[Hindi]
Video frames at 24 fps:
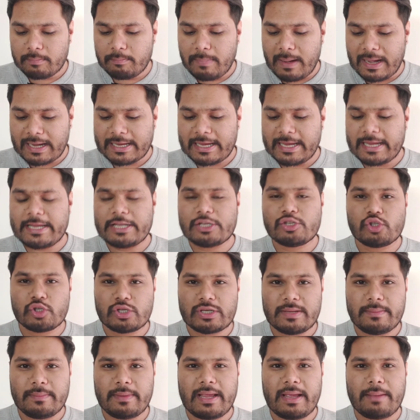बाकी की जो
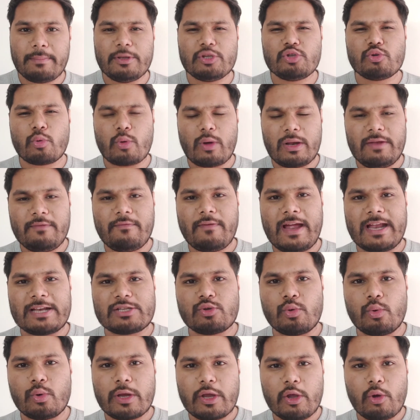टीमें अभी जो
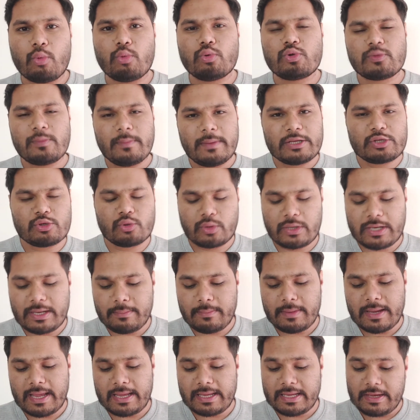क्वालिफायर्स होंगे उसमें जो
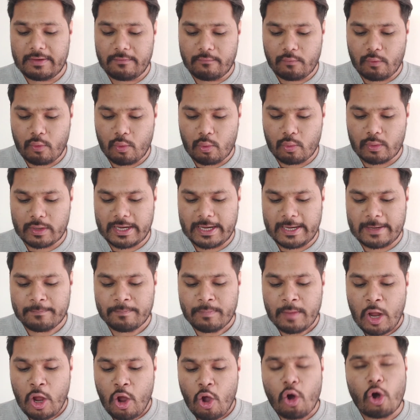टीमें आएंगी वो होंगी
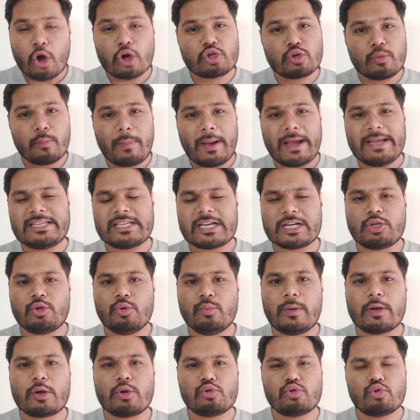और जो 22
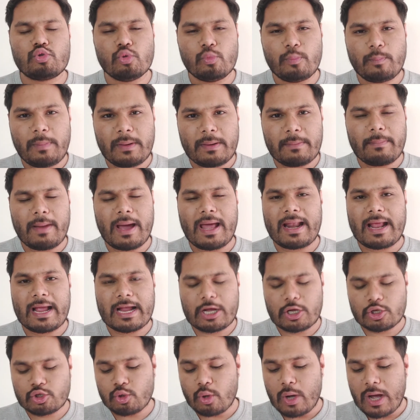अक्टूबर को सुपर 12
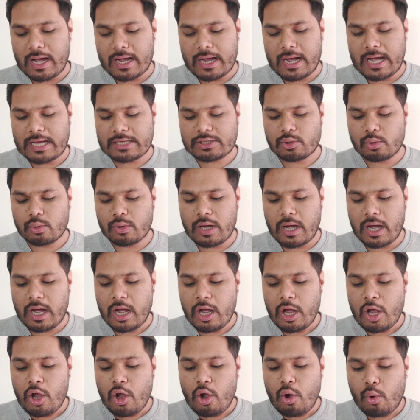का जो आगाज़ होगा
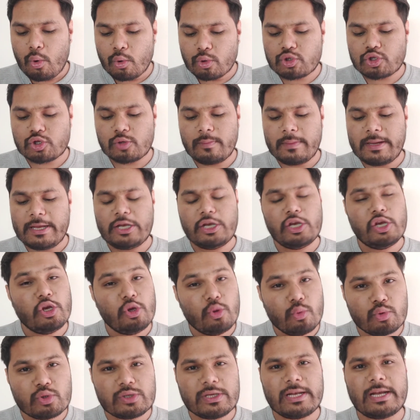उसमें
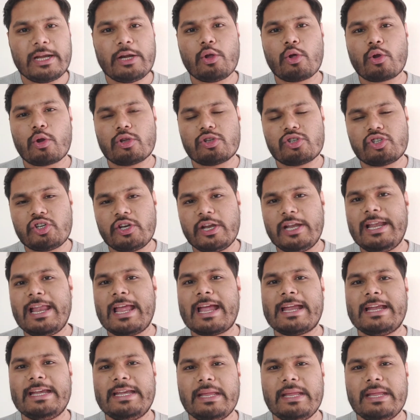न्यूजीलैंड और ऑस्ट्रेलिया की